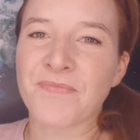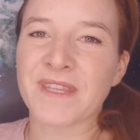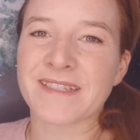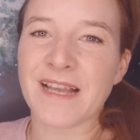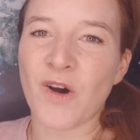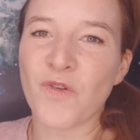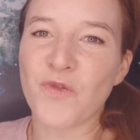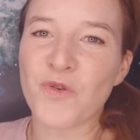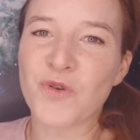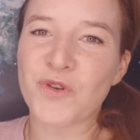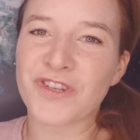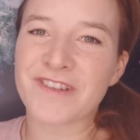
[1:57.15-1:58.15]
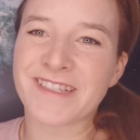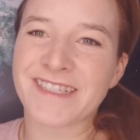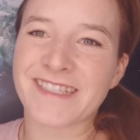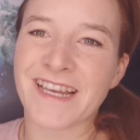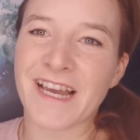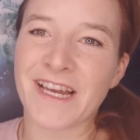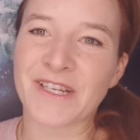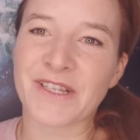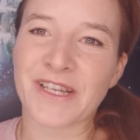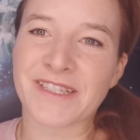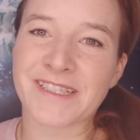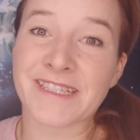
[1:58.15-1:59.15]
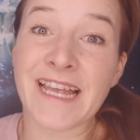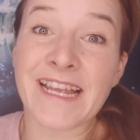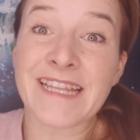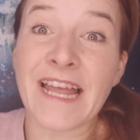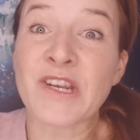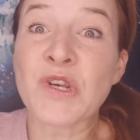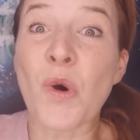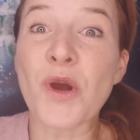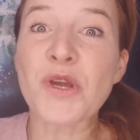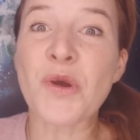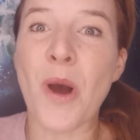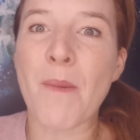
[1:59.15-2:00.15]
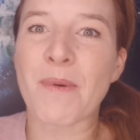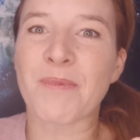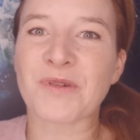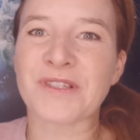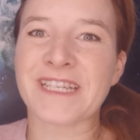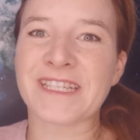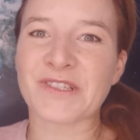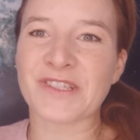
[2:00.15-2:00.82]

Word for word: des Auflösens, dass dein Neukörperprozess,